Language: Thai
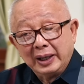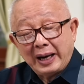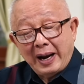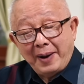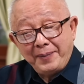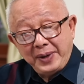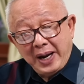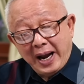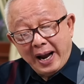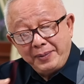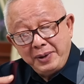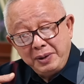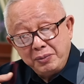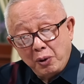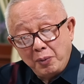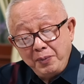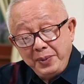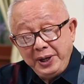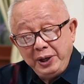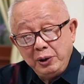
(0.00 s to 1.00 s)
คำถามที่ผ
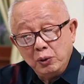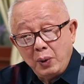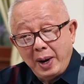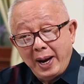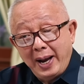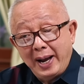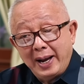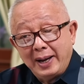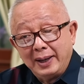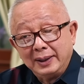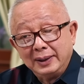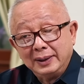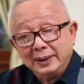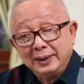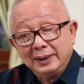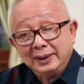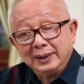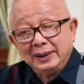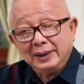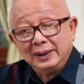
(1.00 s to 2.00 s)
มมีอยู่ว่า
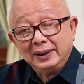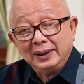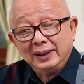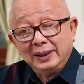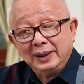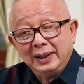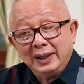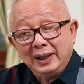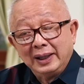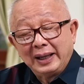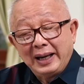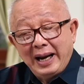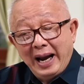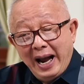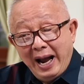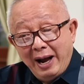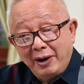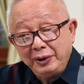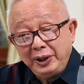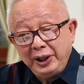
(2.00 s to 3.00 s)

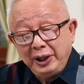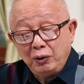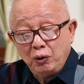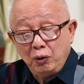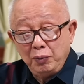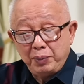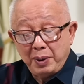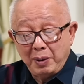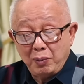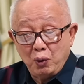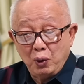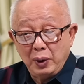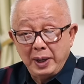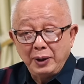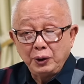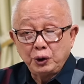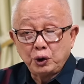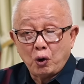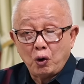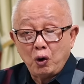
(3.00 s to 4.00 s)
ข้าวที่คุณประมูลแล้
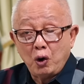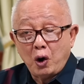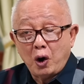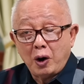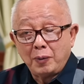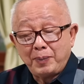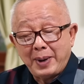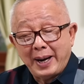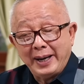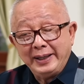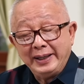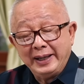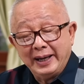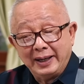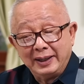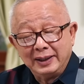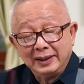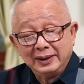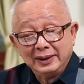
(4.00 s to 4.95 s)
วส่งออกไปเนี่ย